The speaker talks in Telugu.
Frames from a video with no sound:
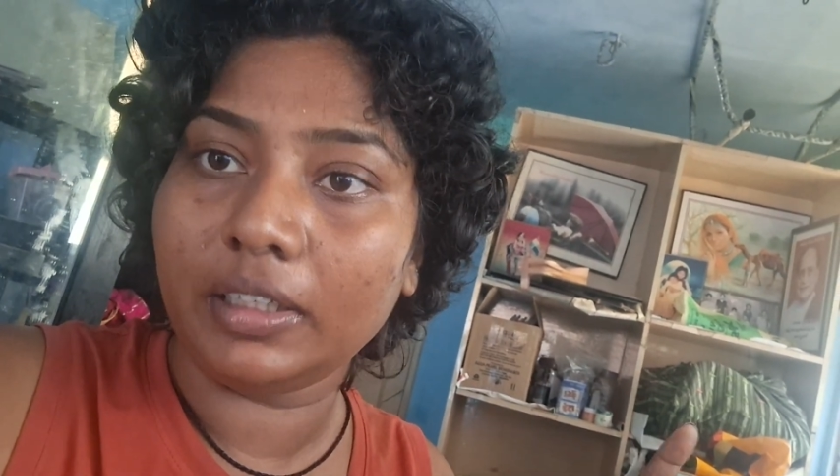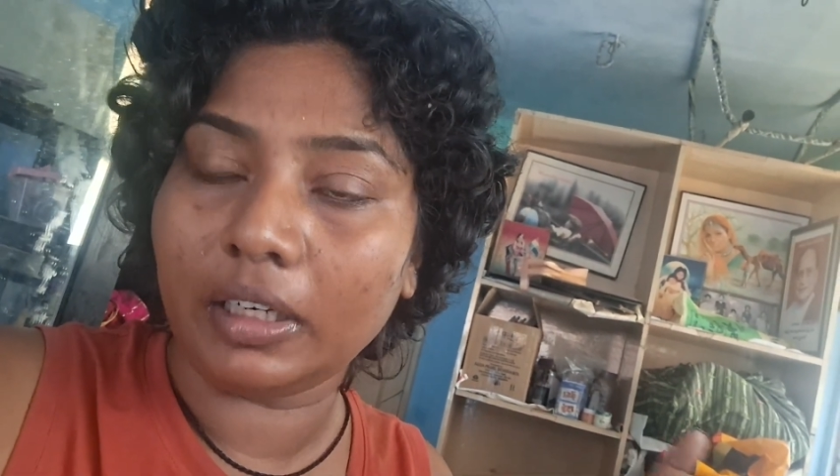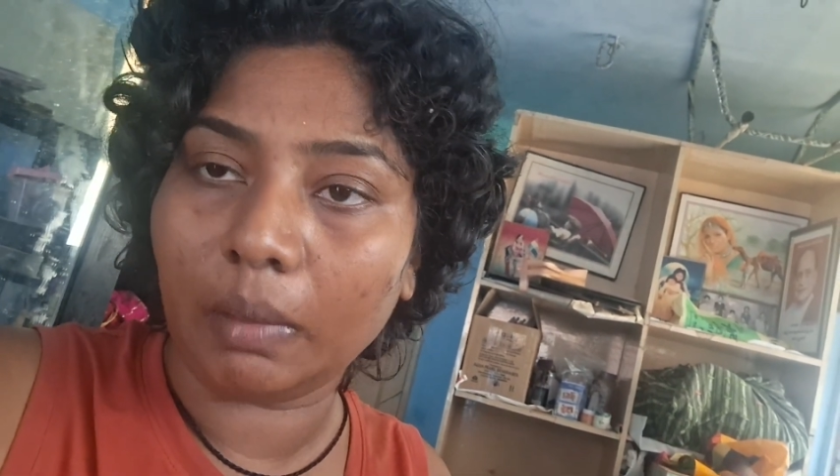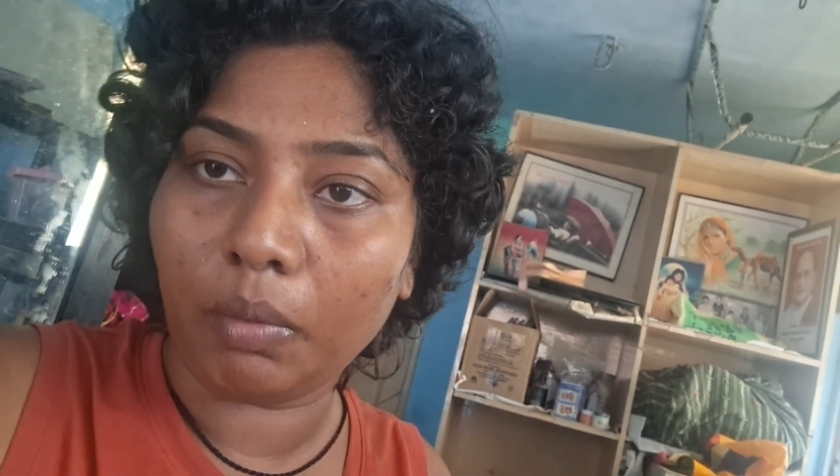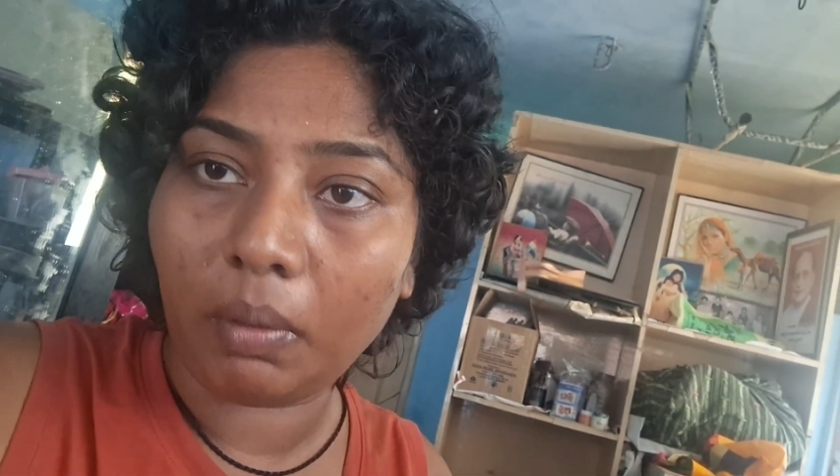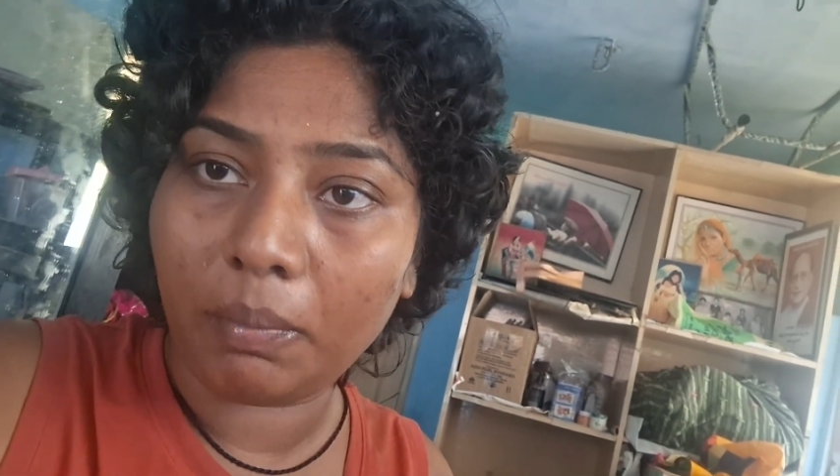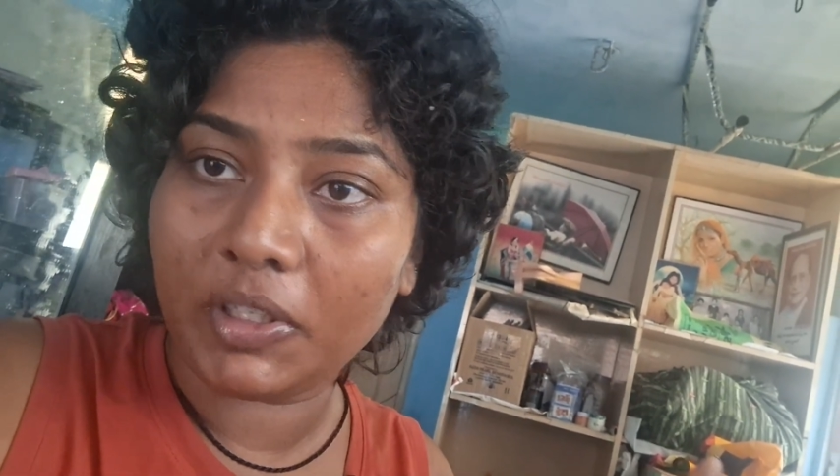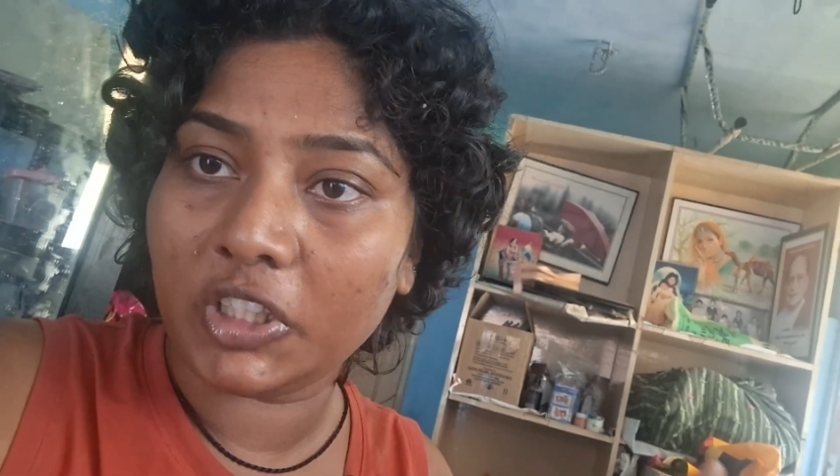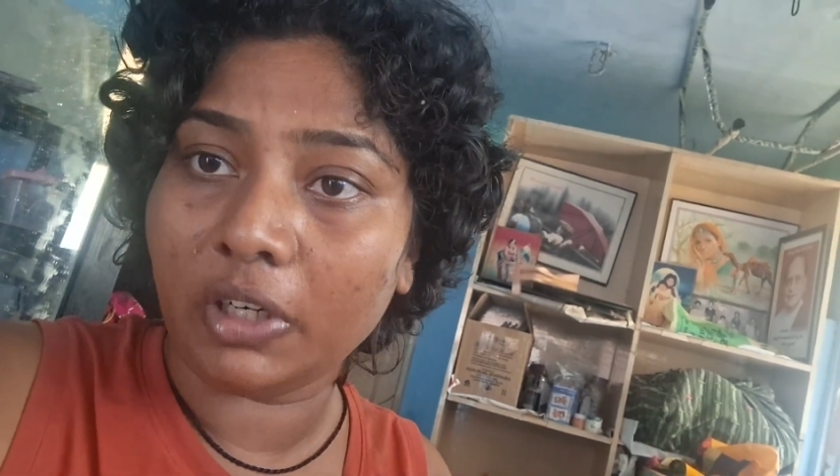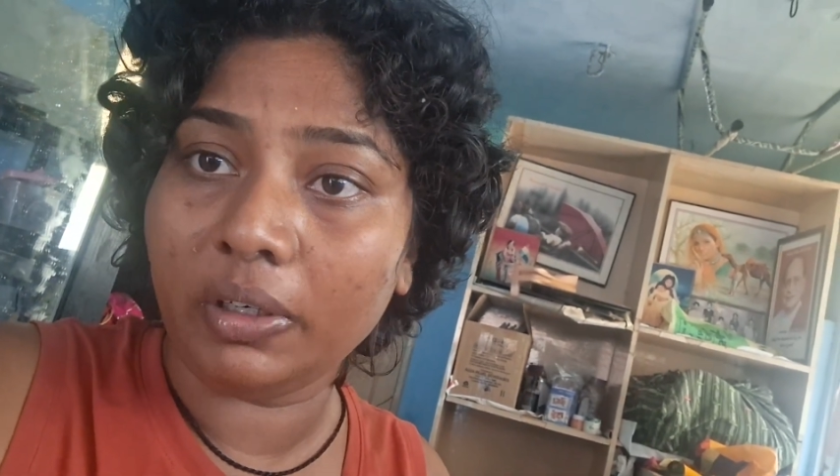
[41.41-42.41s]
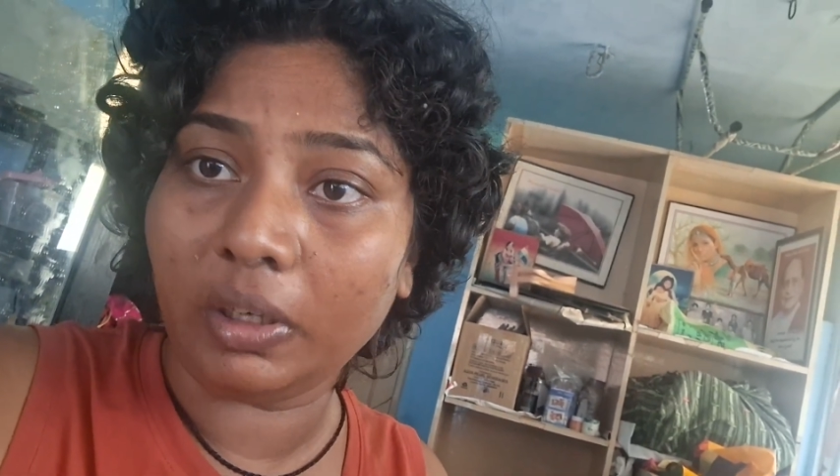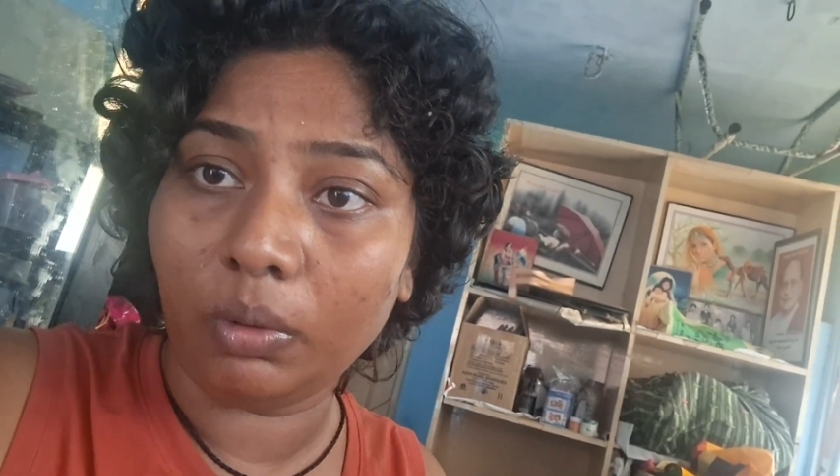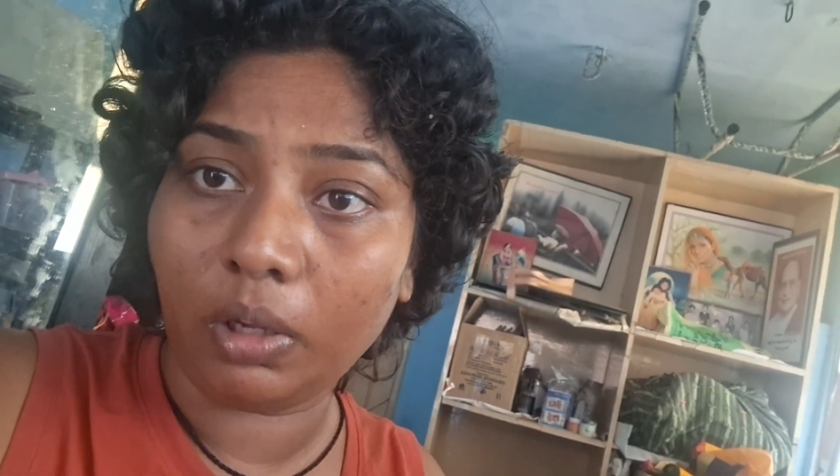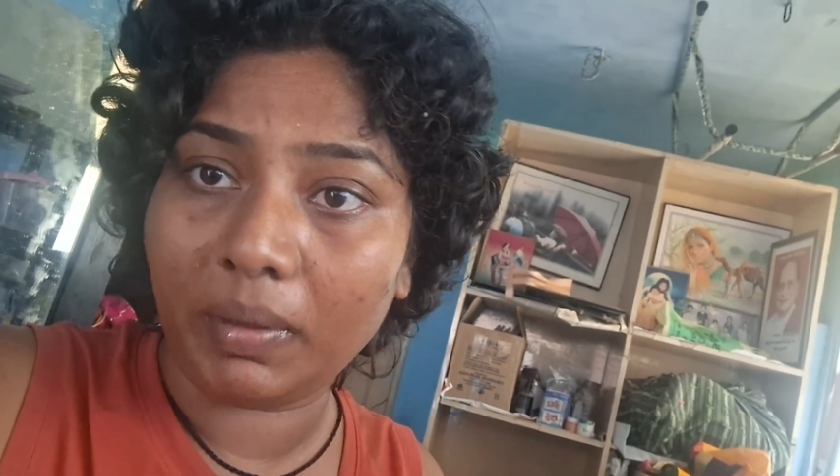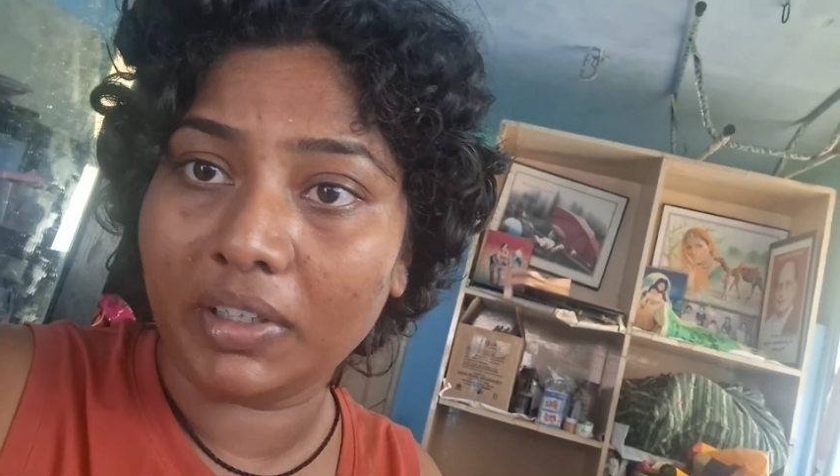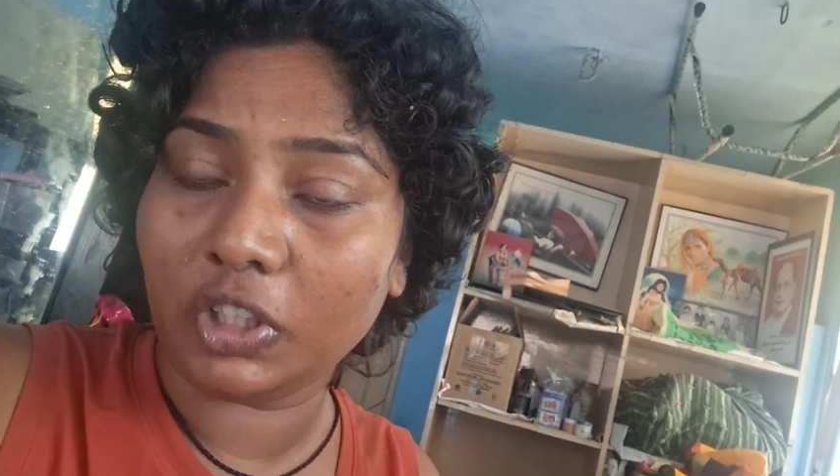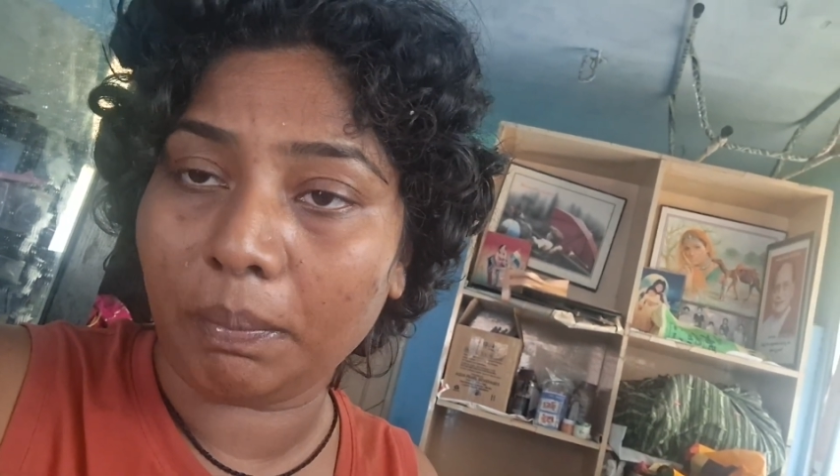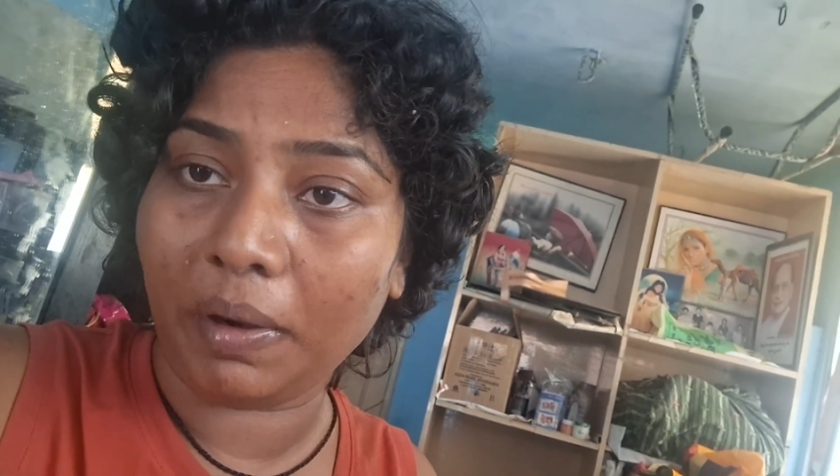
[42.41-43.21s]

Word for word: ఇట్లా డబ్బులు పంపించాడు ఇట్లా ఉండమని